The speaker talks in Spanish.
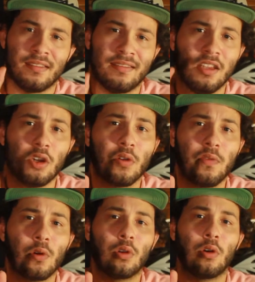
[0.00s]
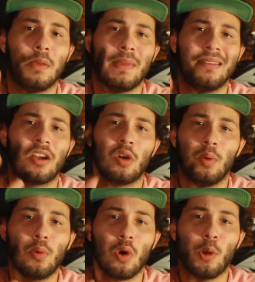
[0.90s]
tomes 5 fotos y
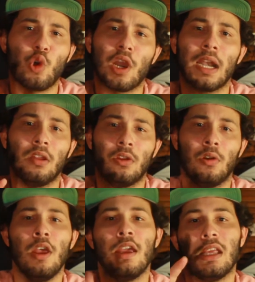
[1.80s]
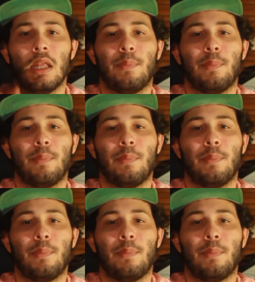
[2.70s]
piensas cómo puedo mejorar esto.